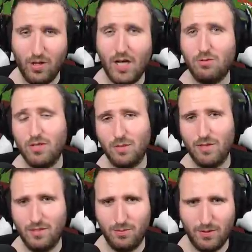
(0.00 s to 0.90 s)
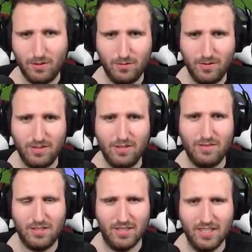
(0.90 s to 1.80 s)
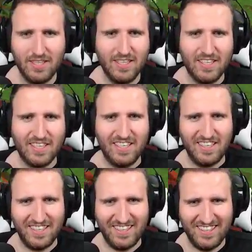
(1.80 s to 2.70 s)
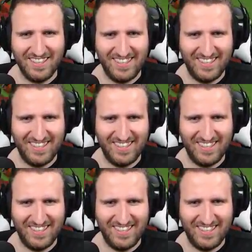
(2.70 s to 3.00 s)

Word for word: a tutaj macie panią, no nieważne. Eee,